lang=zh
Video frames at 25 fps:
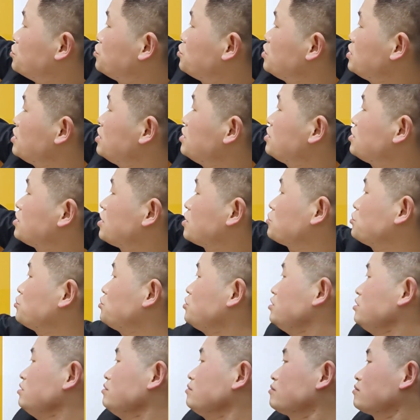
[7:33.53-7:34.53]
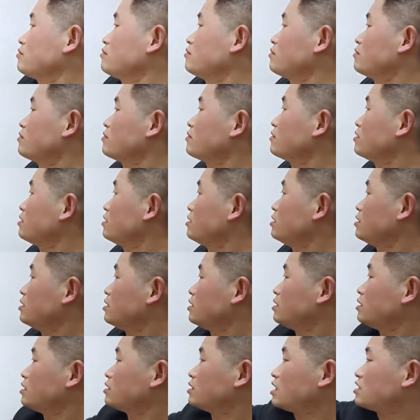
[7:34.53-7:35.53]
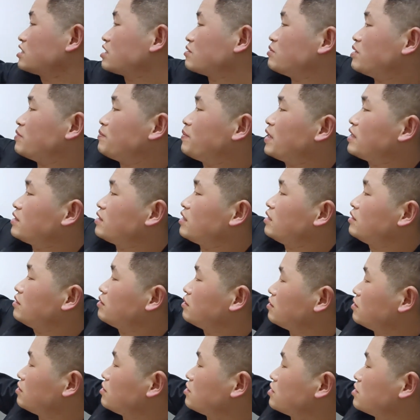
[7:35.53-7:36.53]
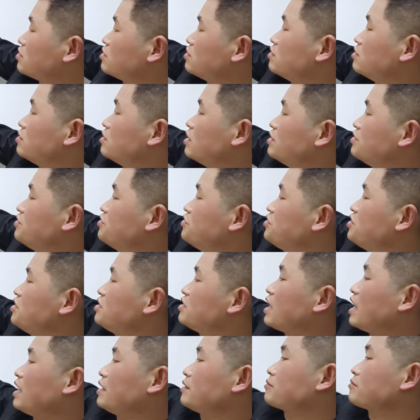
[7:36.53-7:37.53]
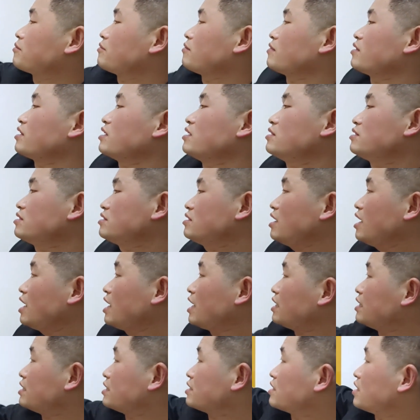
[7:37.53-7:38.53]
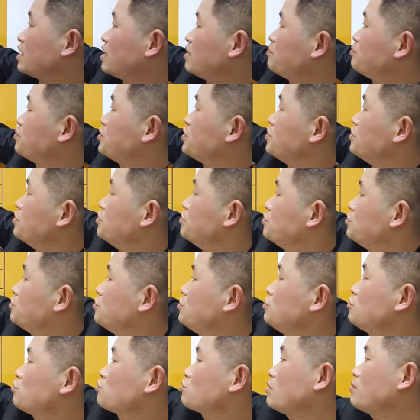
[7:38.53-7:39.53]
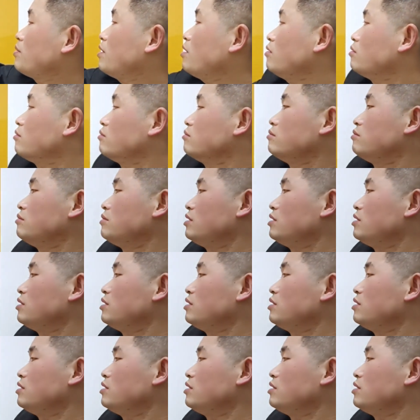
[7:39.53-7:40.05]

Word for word: 车一将军，那怎么办呢？只能进来，再次平车抓炮。